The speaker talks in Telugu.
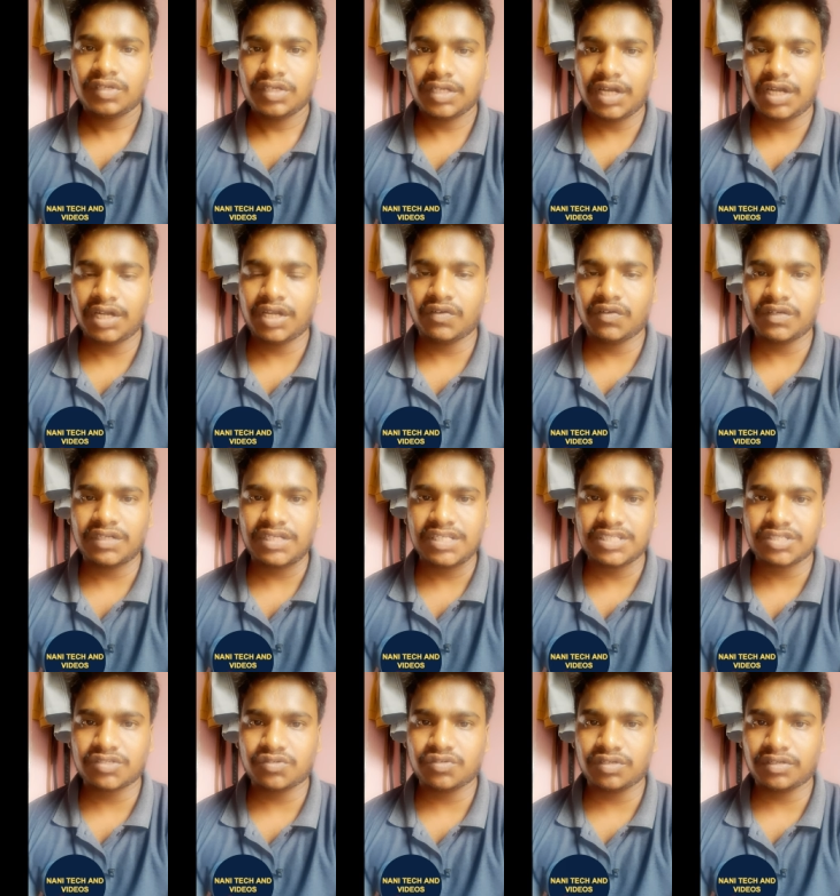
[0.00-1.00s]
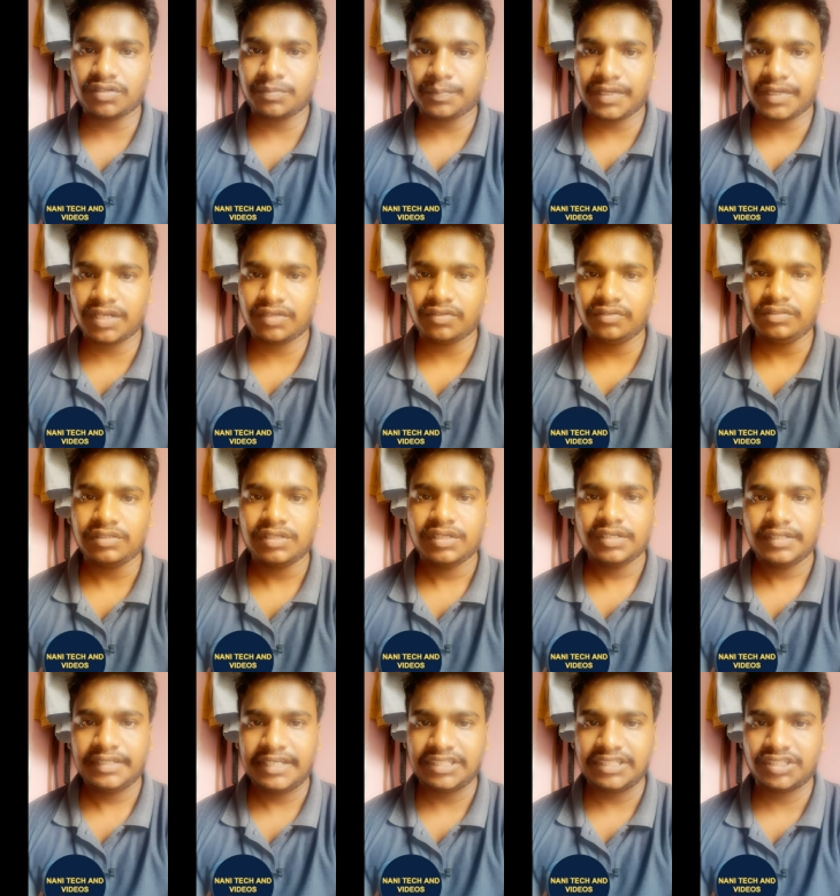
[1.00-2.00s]
రెండవ టీ స్కోర్ పేరు
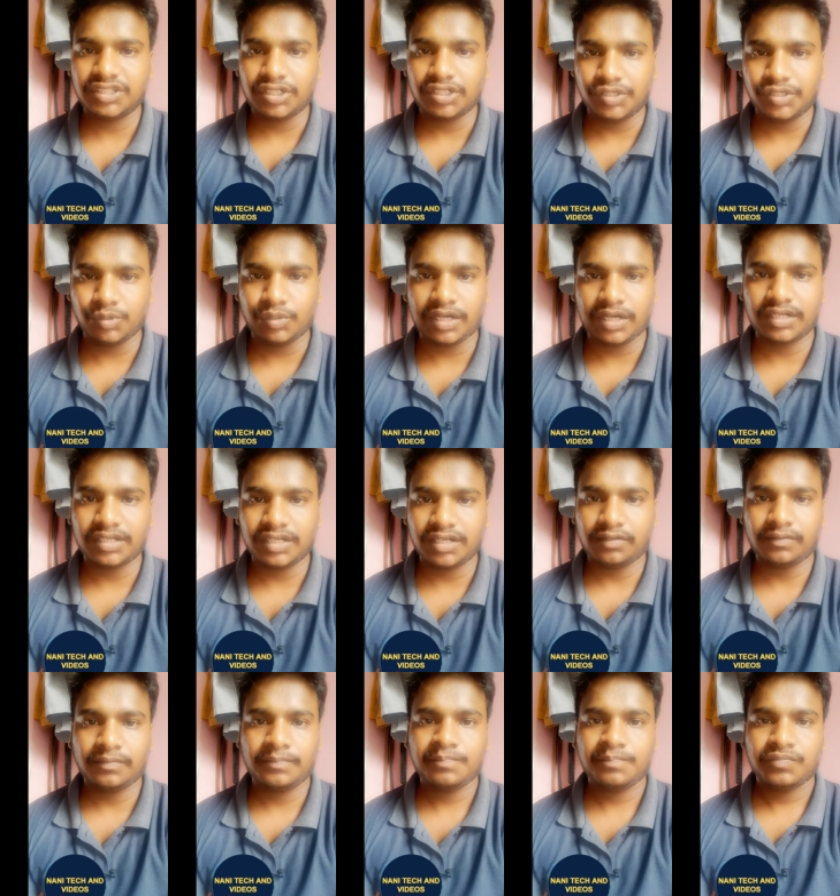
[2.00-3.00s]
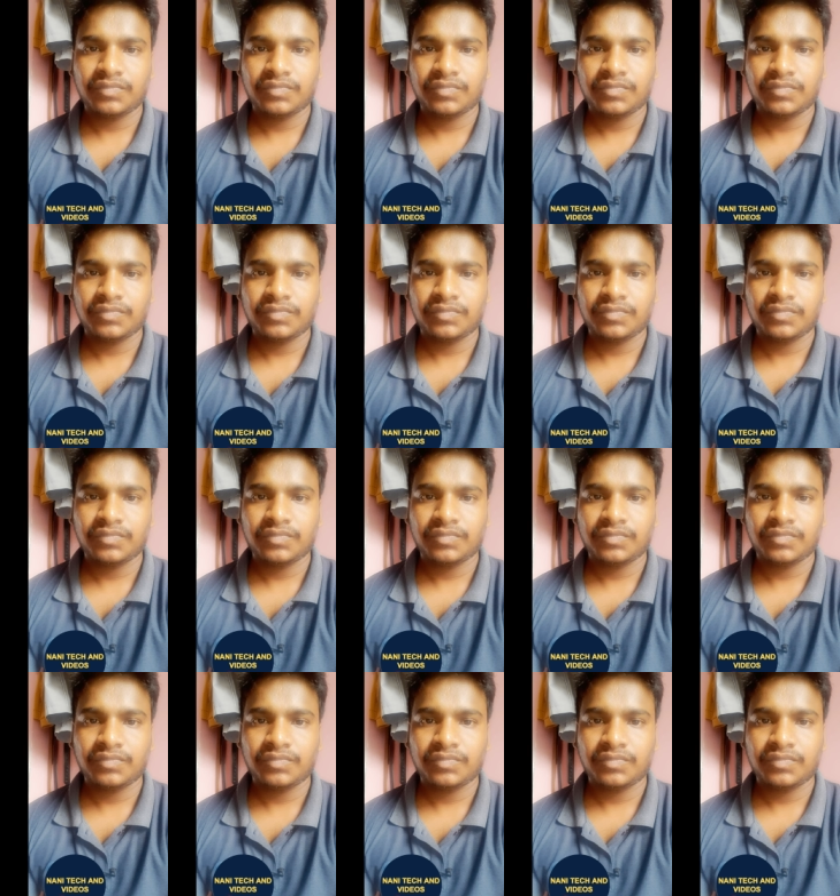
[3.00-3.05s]
టెస్ట్ క్యూ అంటారు